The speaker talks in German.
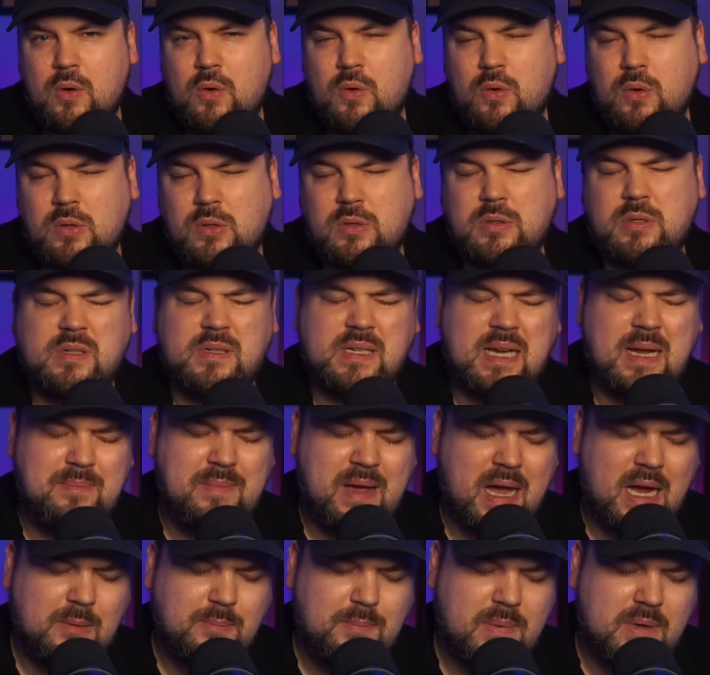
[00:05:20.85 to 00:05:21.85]
Und da
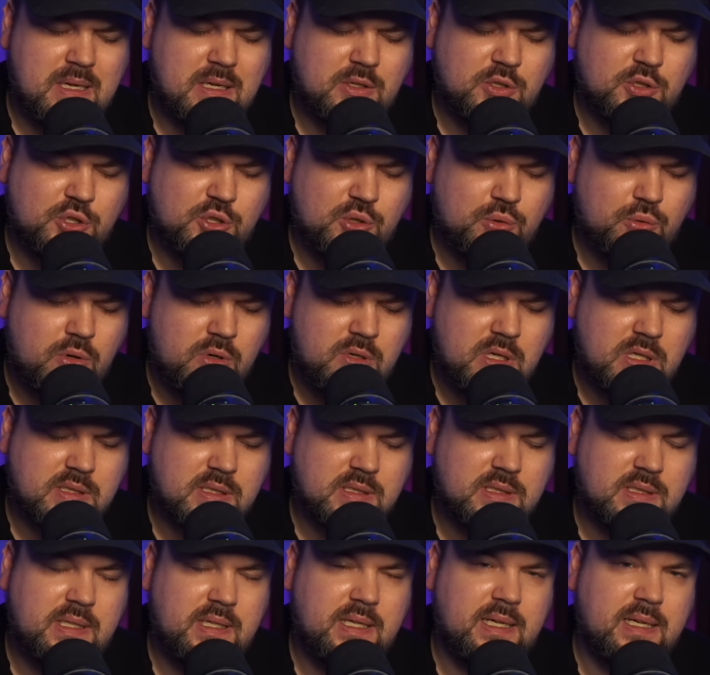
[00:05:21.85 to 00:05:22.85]
merkt man dann schon, dass
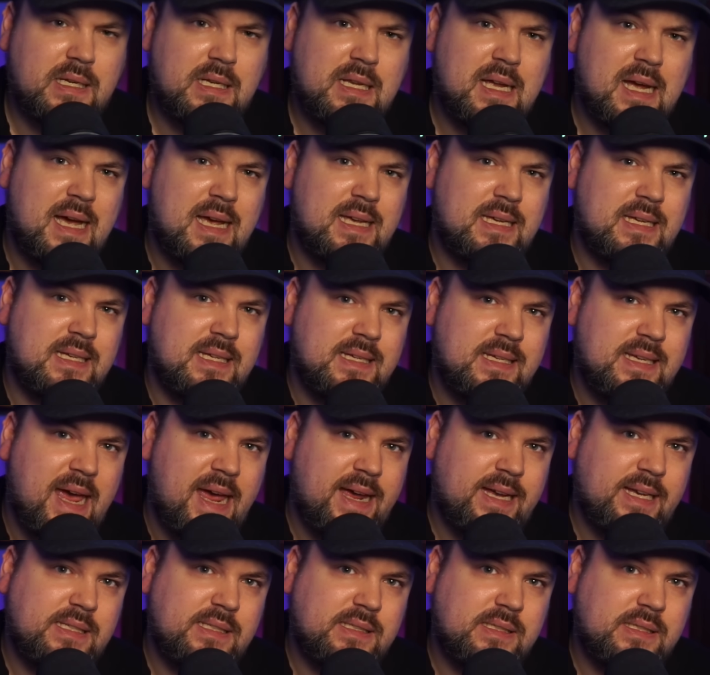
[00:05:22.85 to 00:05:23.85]
es die gleichen
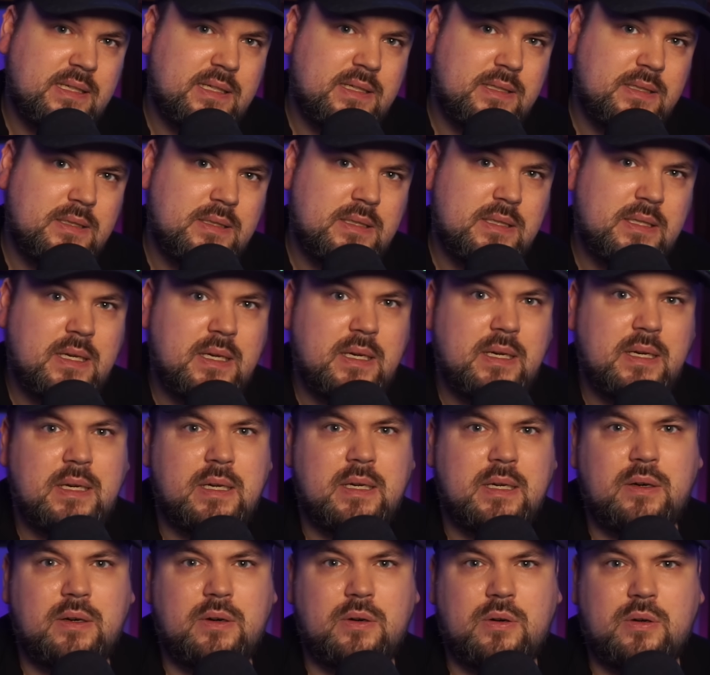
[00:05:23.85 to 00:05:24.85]
Gags sind
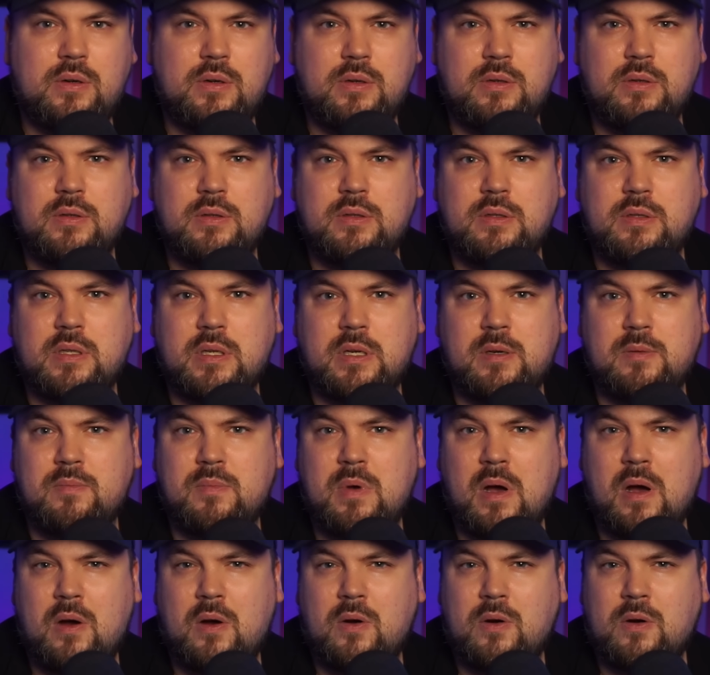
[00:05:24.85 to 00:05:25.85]
und
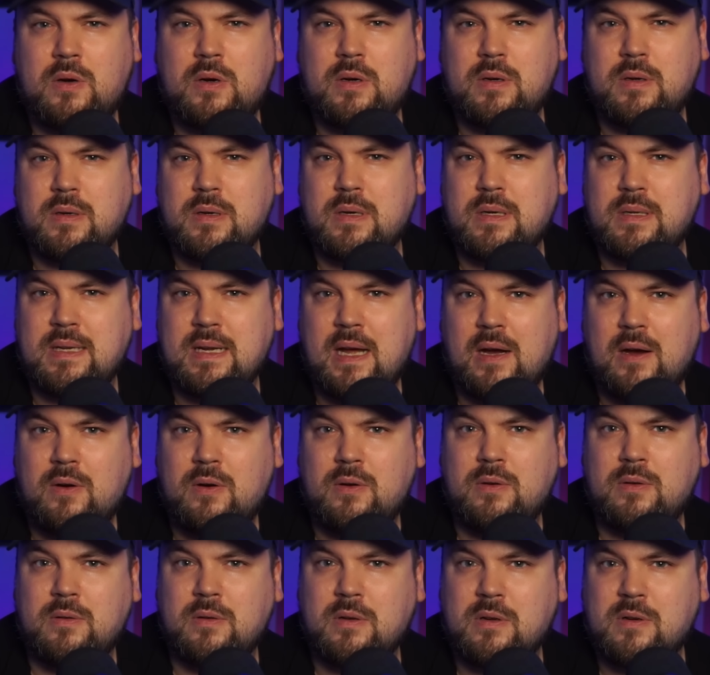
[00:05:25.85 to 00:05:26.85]
ähm, auch
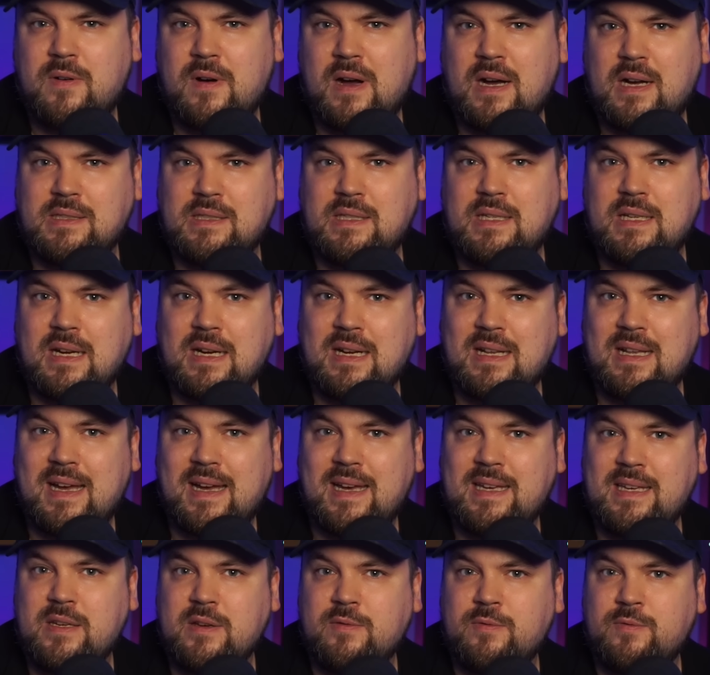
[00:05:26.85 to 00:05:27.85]
genau quasi der
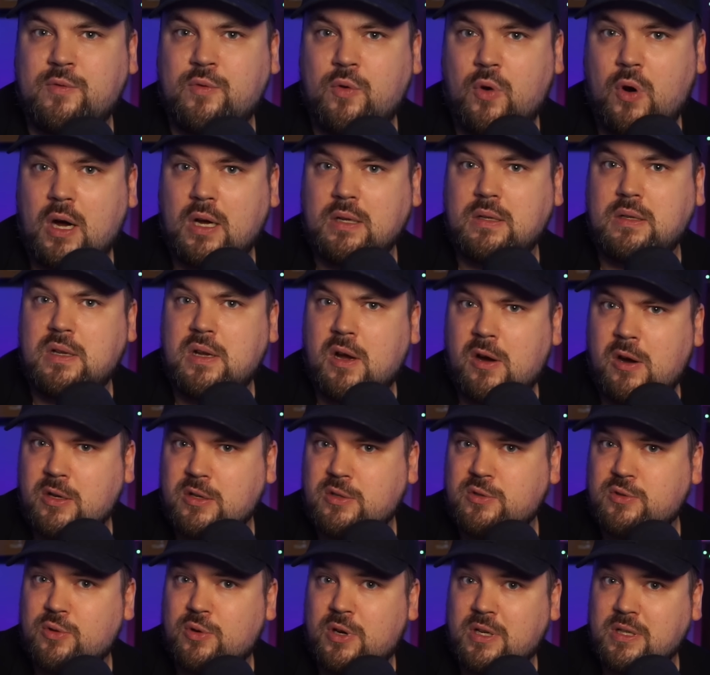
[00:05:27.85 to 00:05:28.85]
gleiche
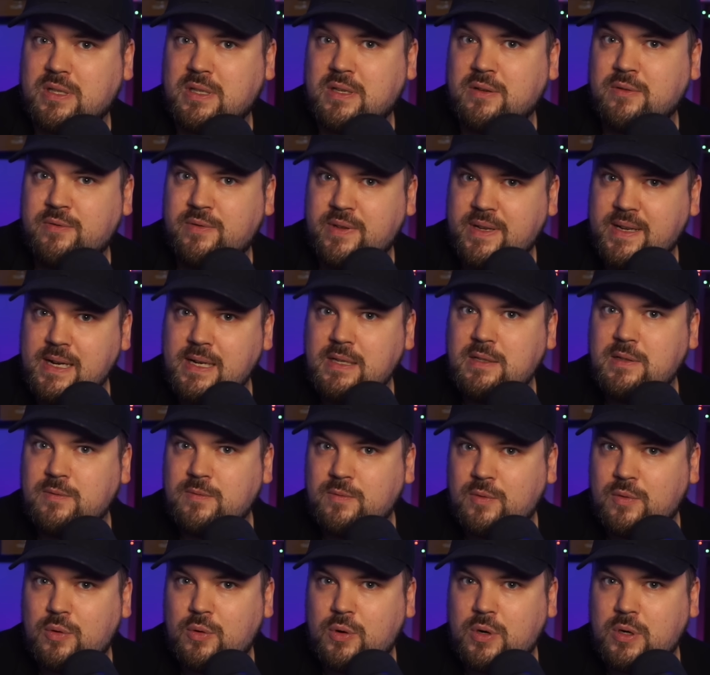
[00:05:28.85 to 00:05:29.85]
Wortlaut dort gewählt
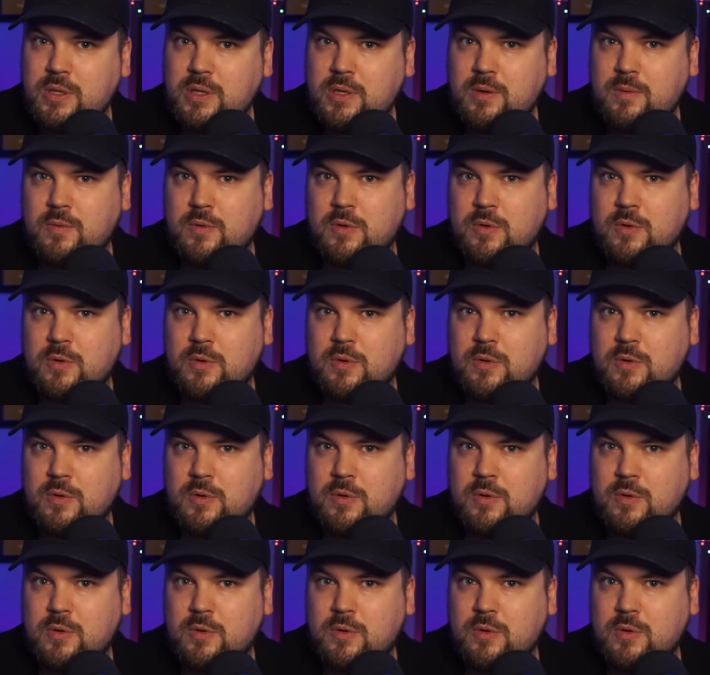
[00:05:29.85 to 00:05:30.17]
wurde.